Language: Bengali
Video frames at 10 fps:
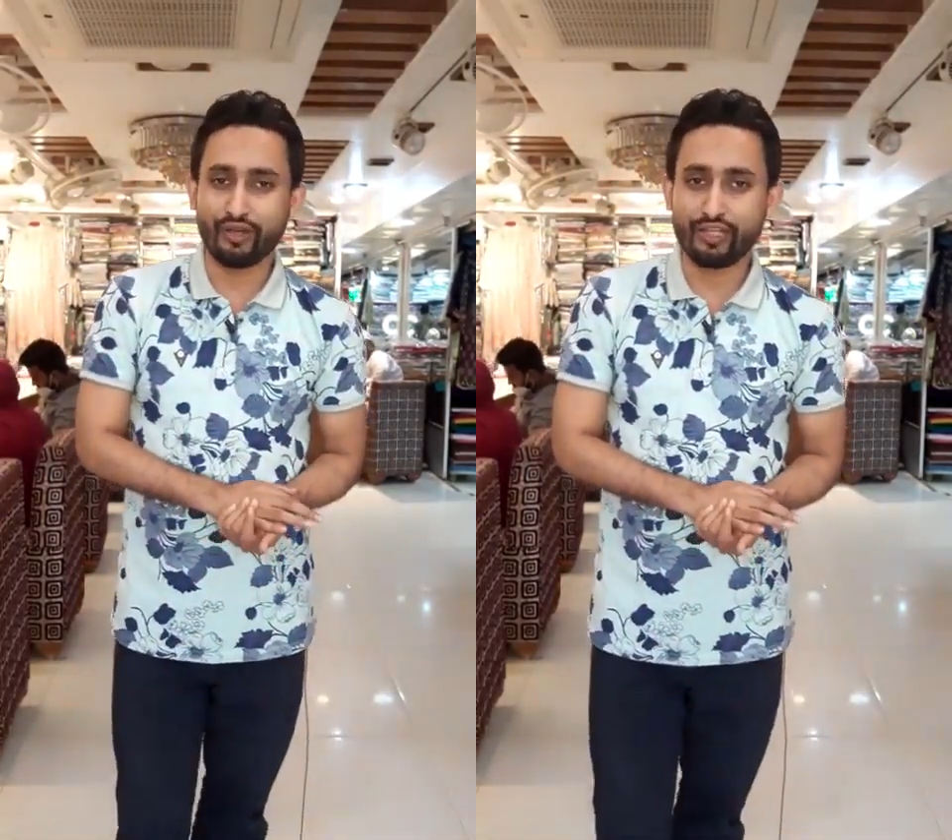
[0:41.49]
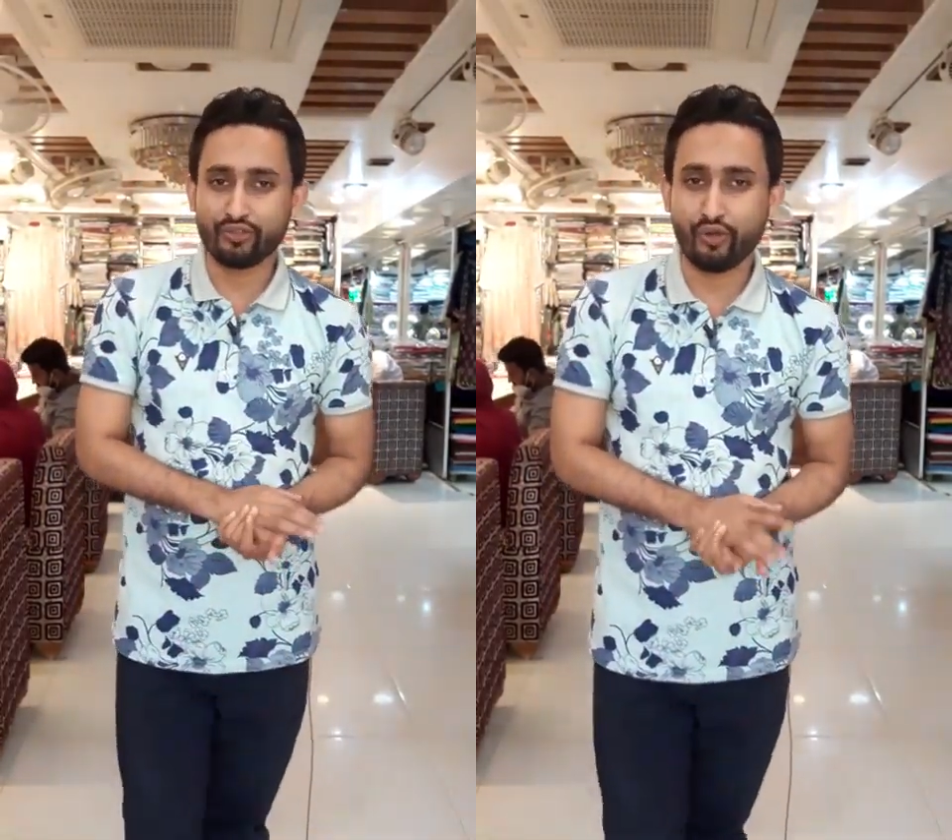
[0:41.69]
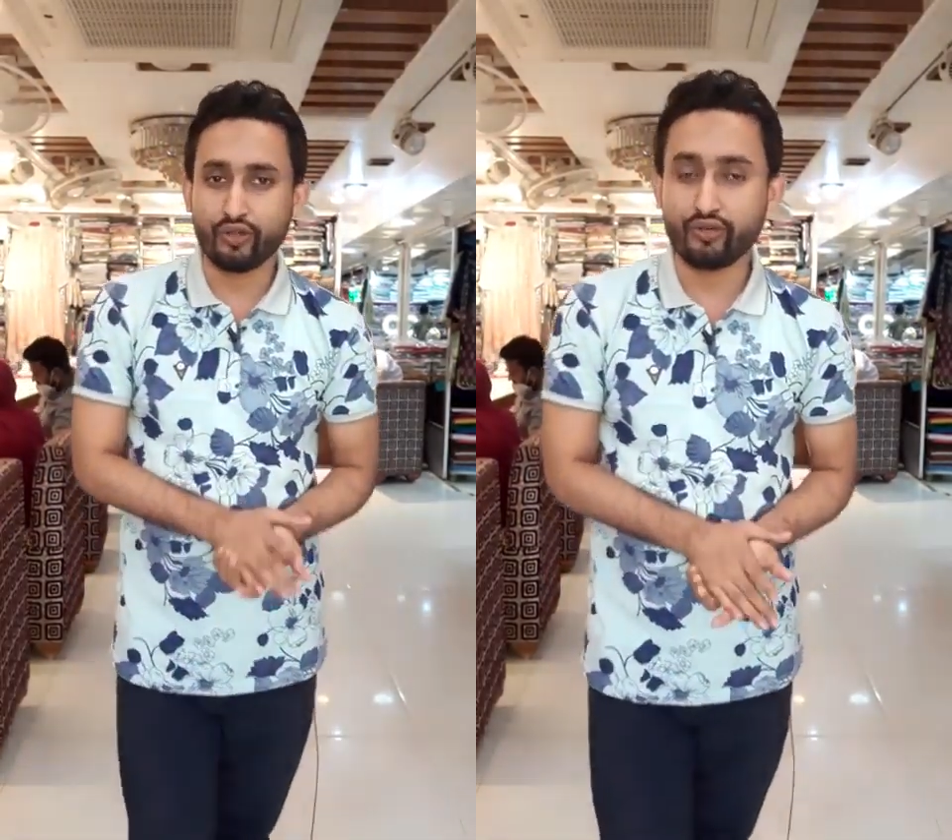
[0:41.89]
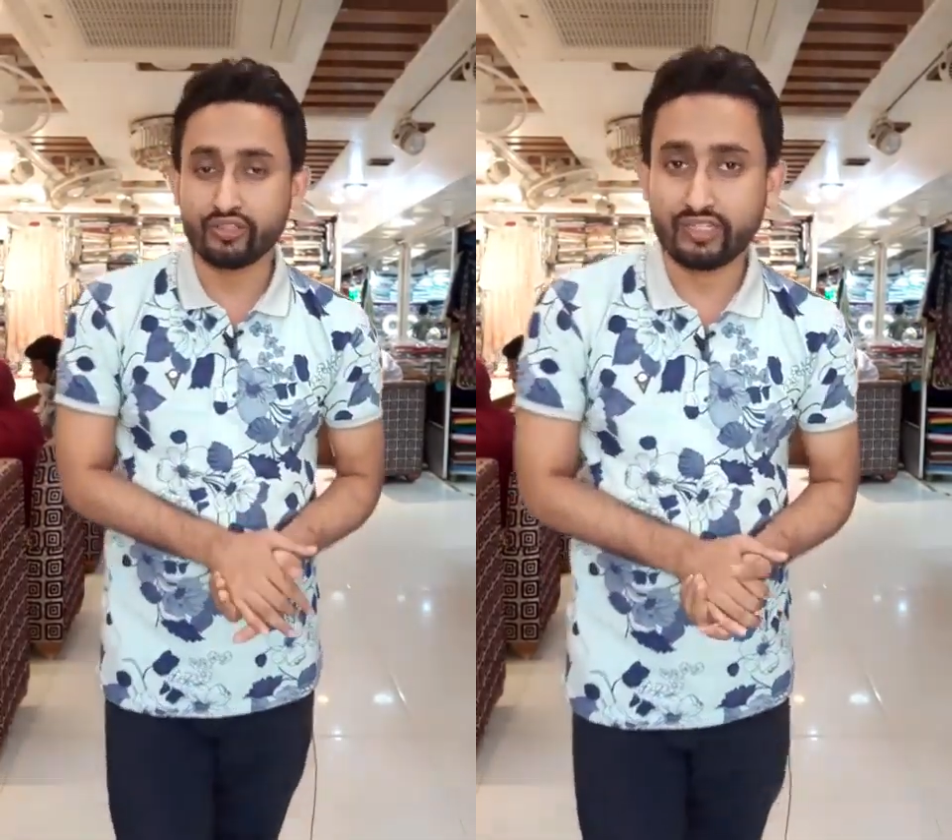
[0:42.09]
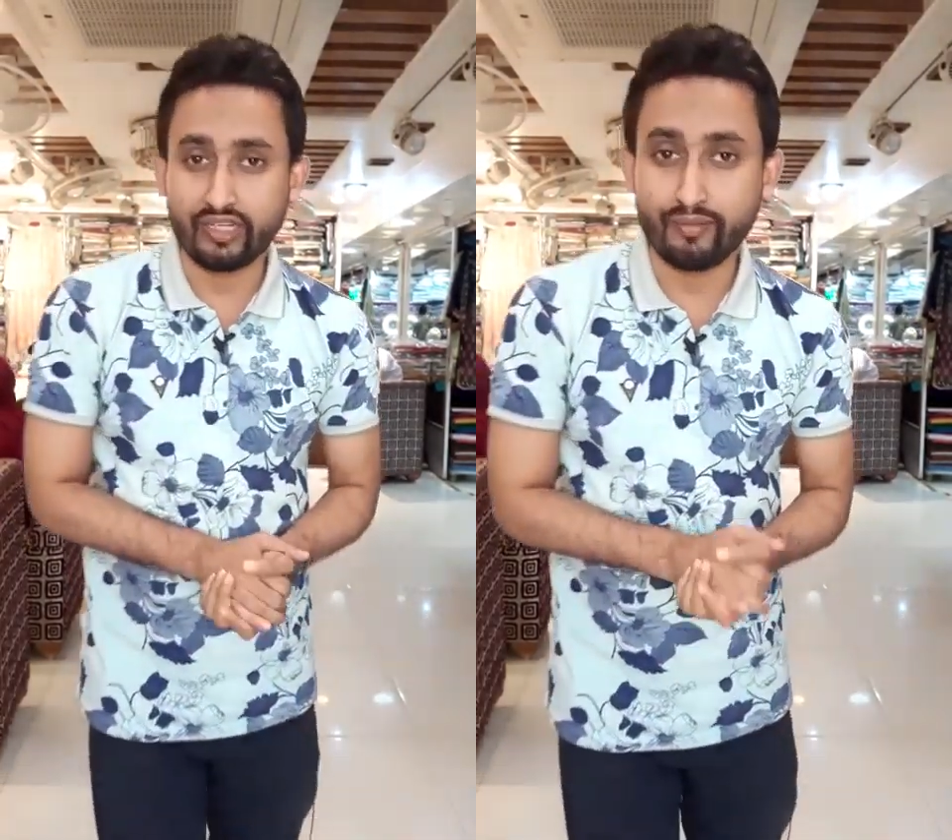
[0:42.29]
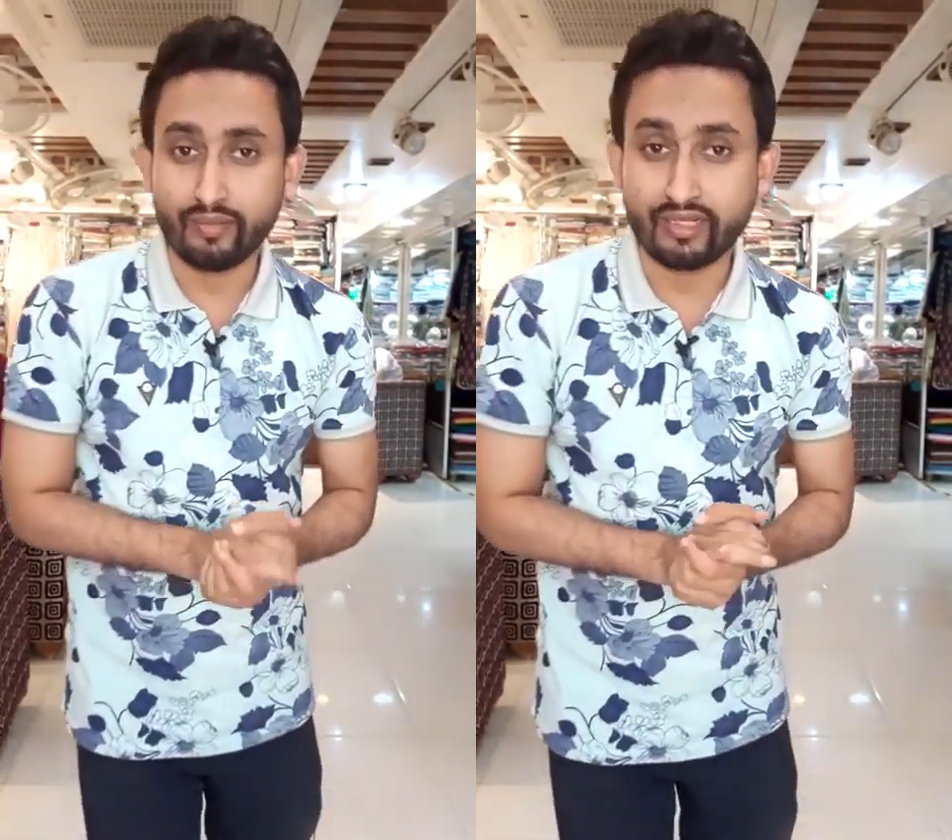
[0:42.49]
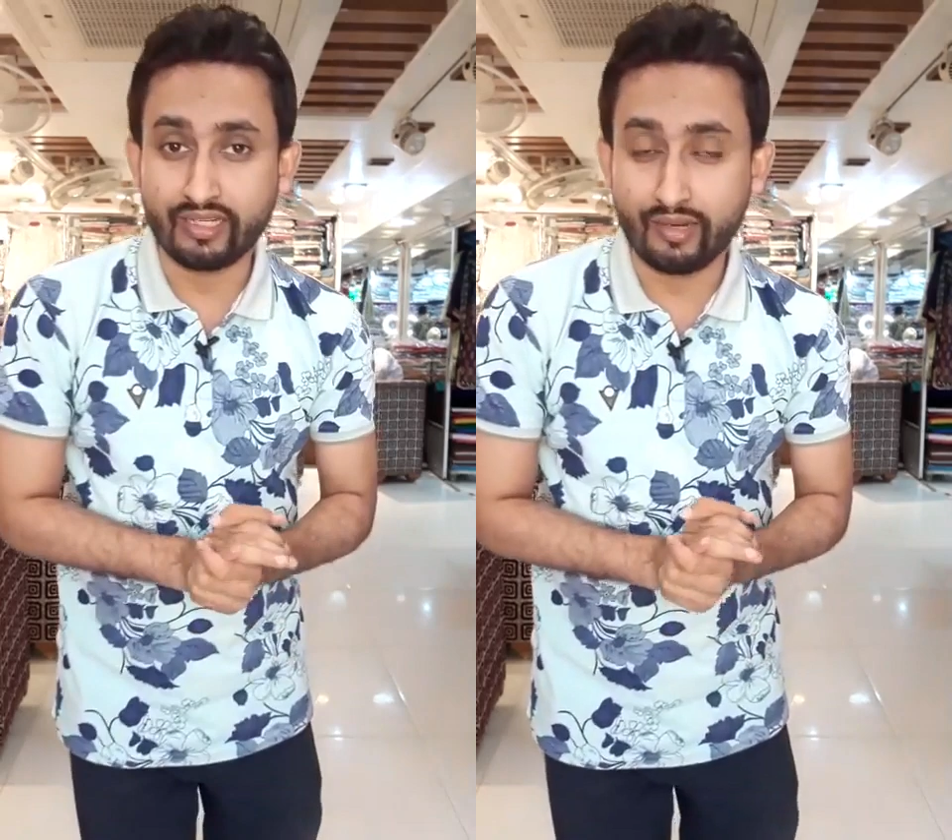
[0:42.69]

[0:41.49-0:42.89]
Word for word: অনেকে জয়েন করেছিলেন বাট